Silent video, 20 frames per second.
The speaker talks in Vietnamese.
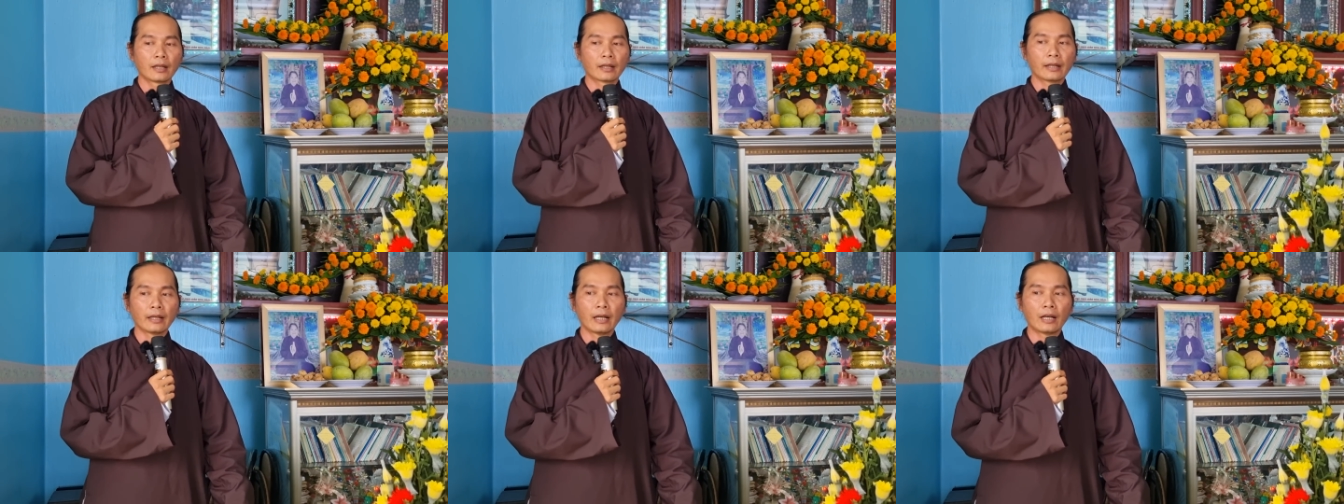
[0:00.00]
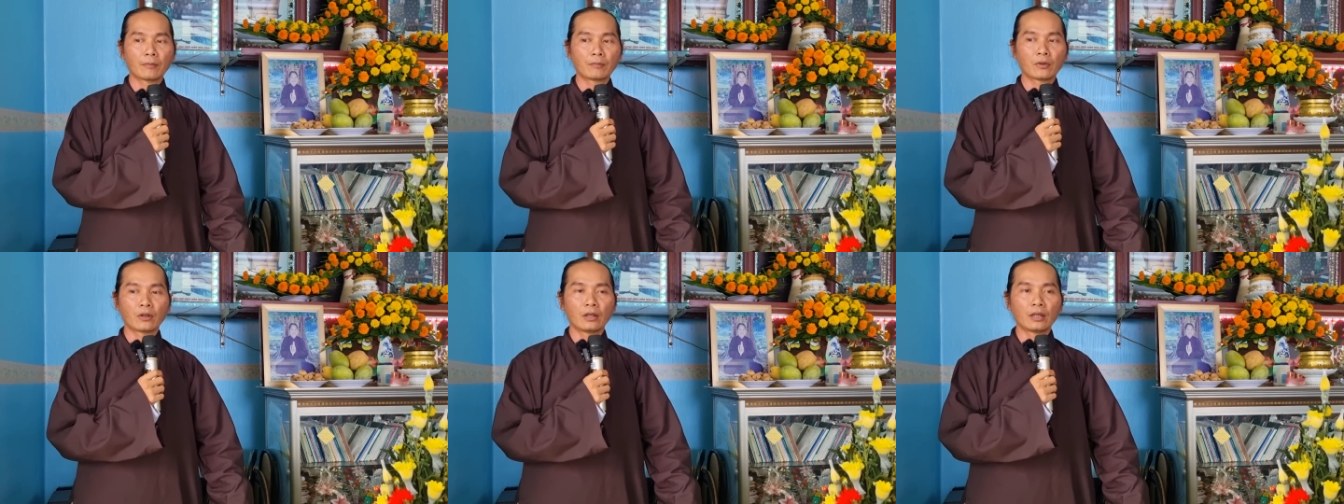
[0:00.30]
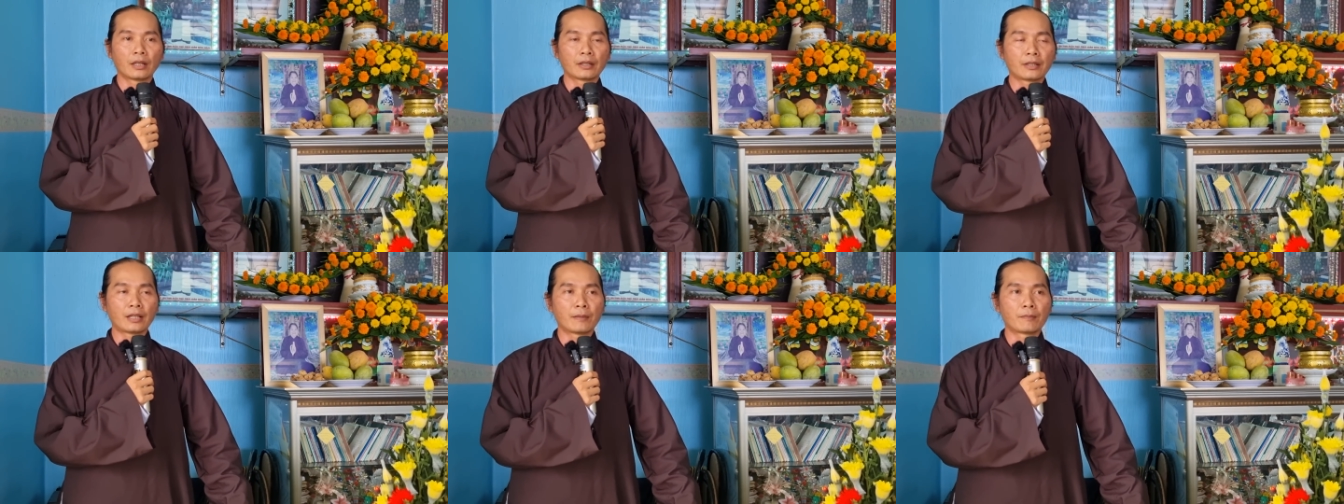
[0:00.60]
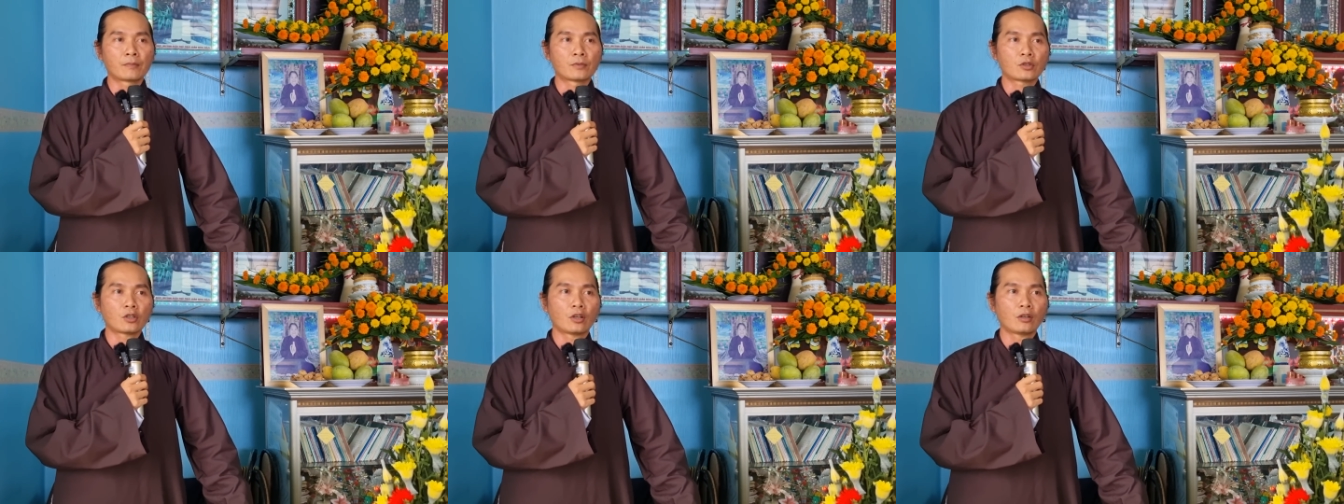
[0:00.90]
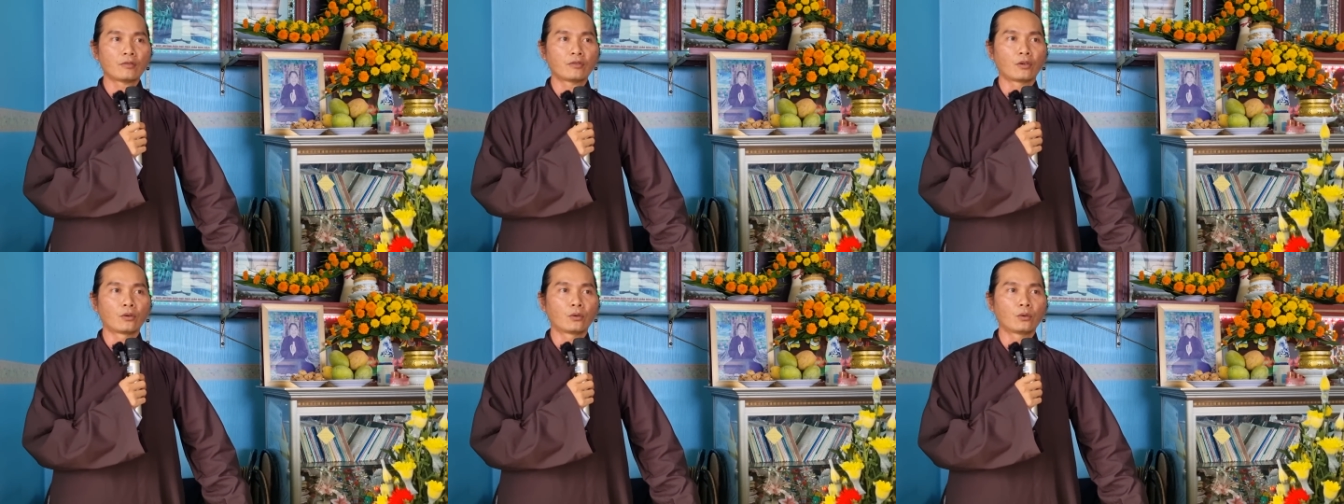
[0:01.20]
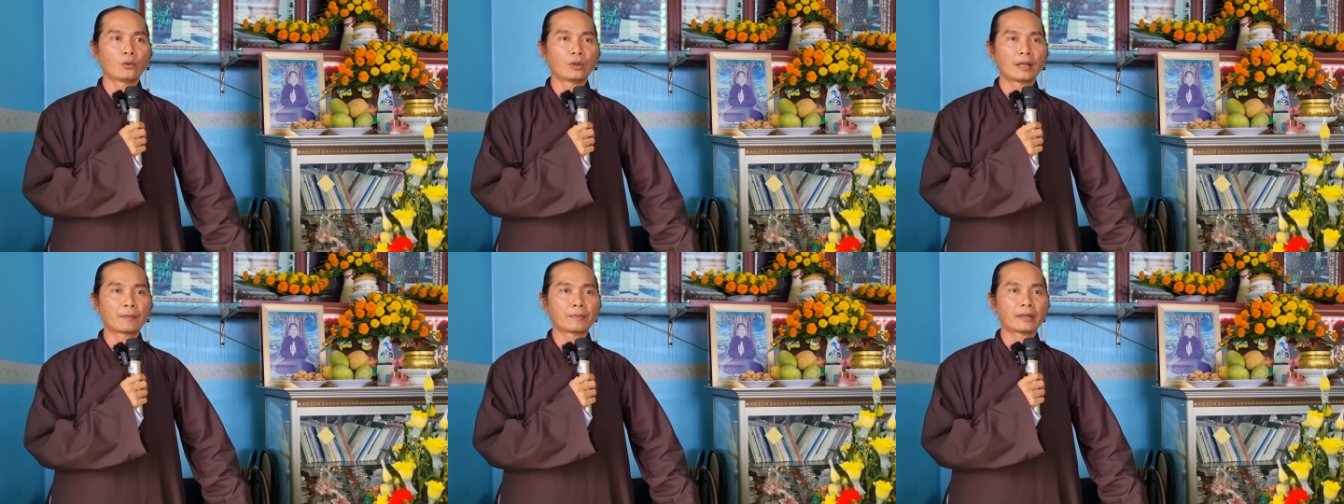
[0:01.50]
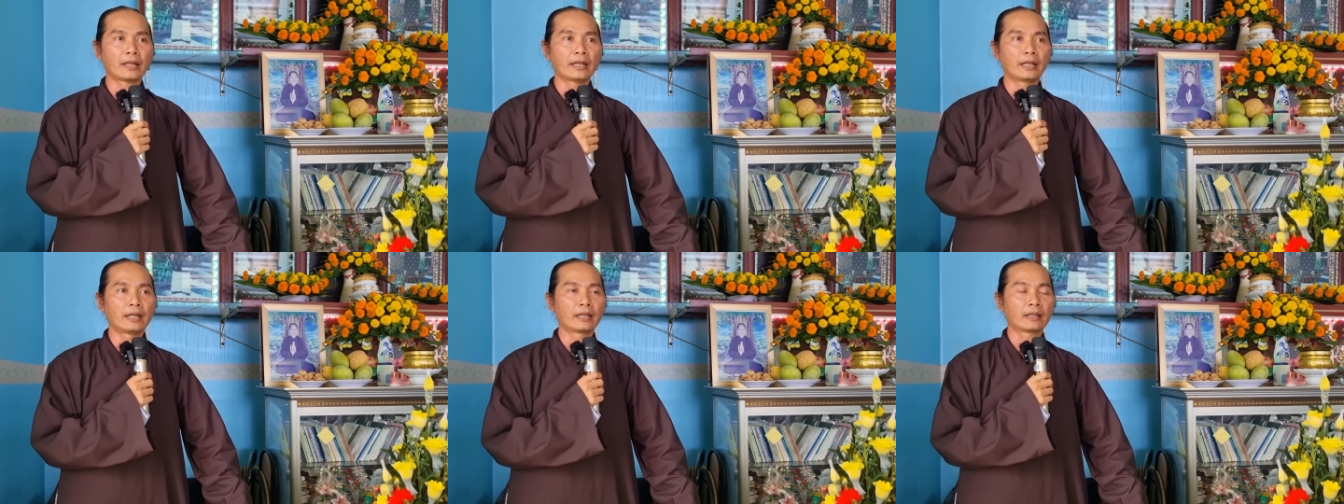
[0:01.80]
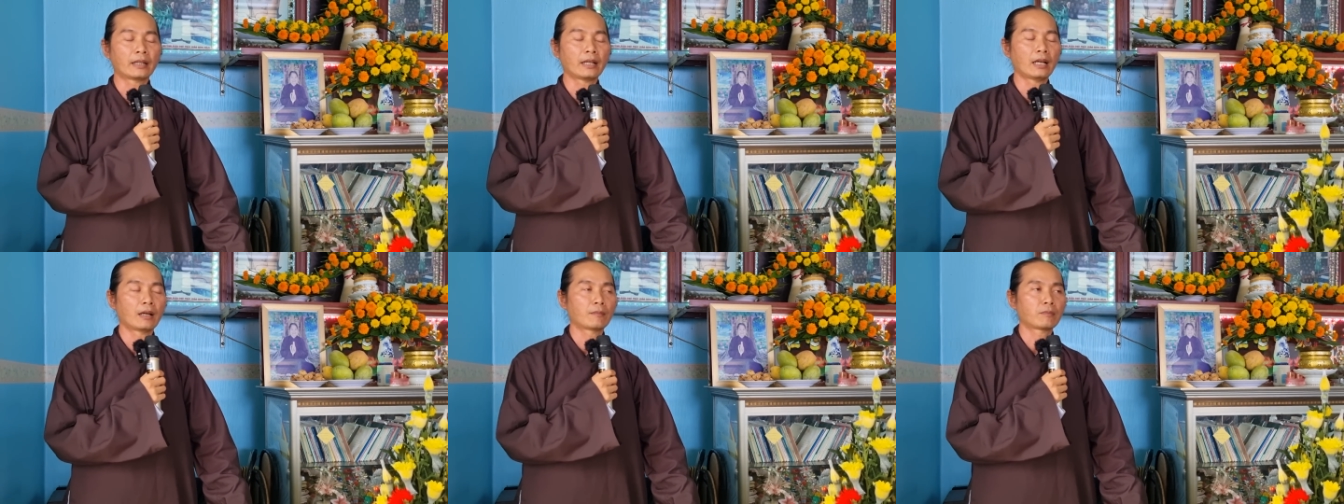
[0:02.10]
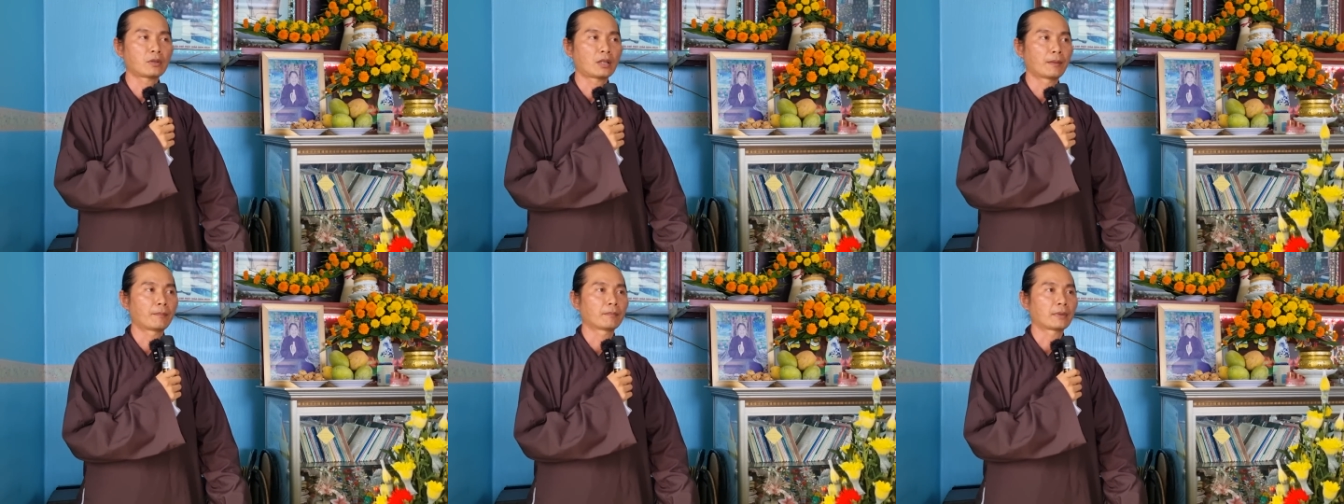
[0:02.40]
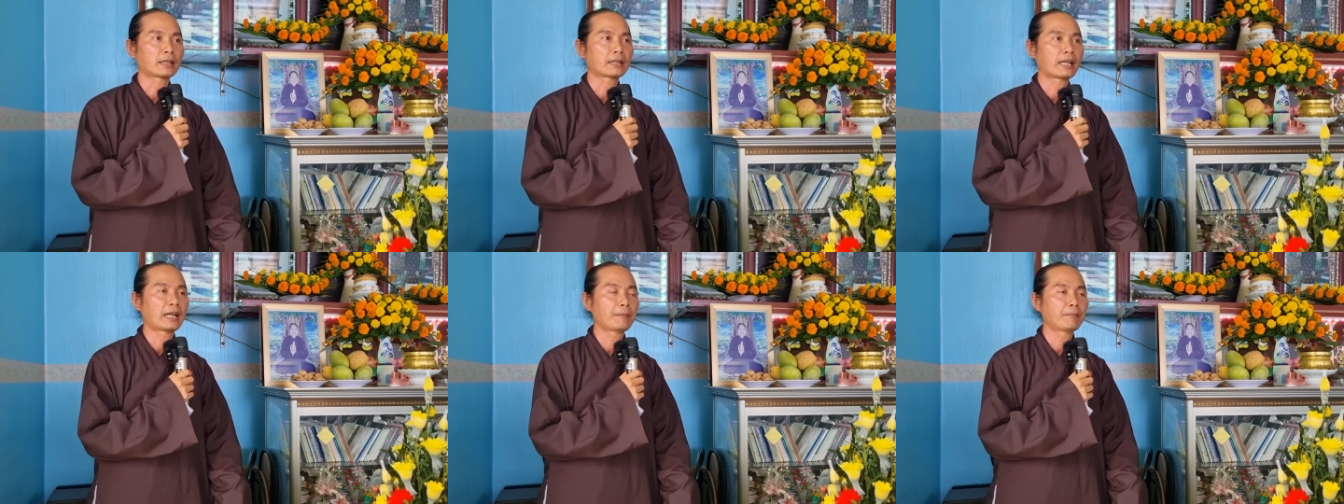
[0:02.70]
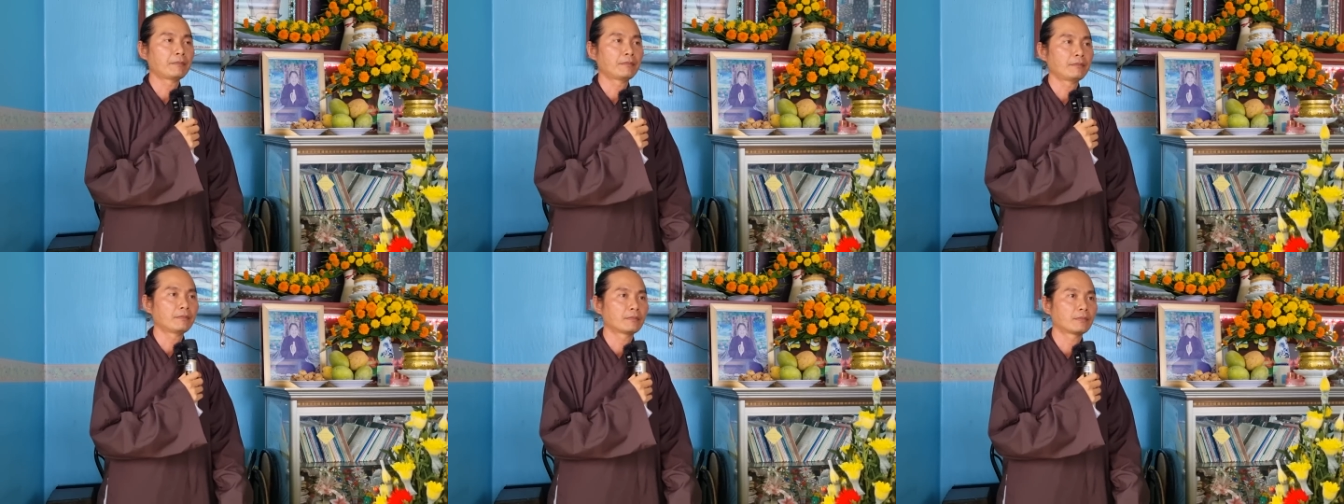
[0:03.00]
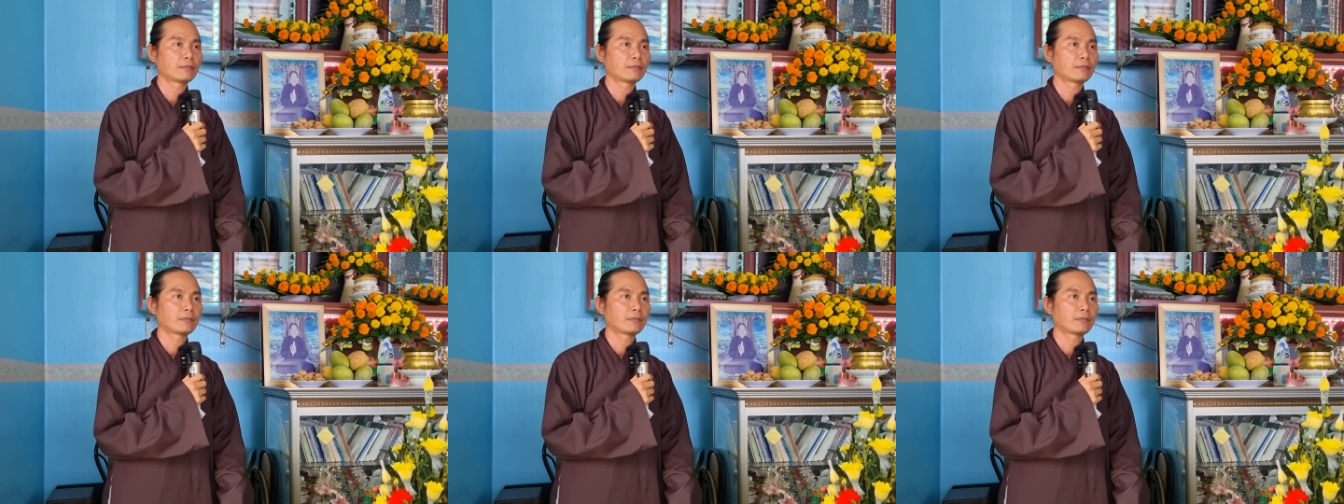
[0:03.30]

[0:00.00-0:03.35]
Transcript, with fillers: cái ông gọi là Chùm Sói Phủ Nam Kỳ, cái ông Chùm Mặt Thám